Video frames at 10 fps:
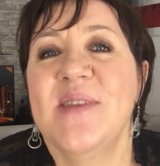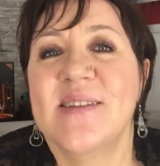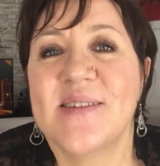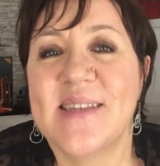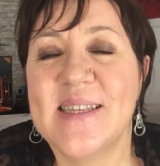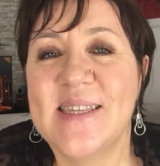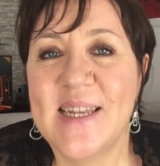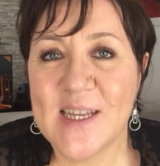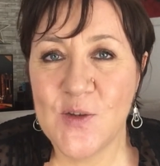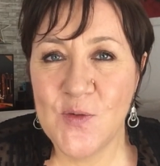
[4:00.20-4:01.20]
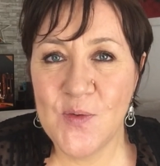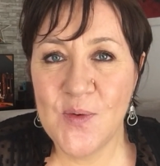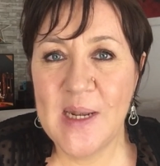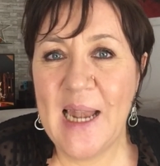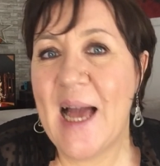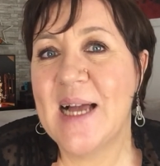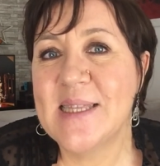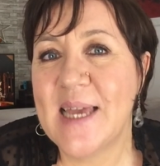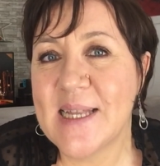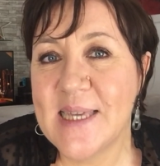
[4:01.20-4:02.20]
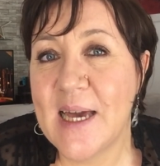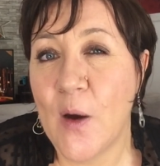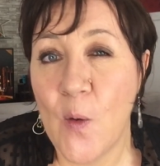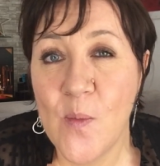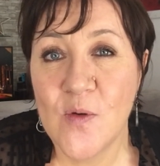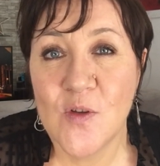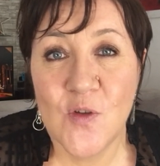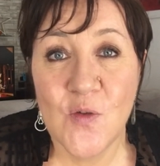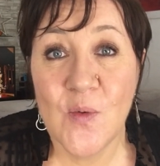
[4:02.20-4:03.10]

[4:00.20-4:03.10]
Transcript: mis dans cette sélection la dernière romance de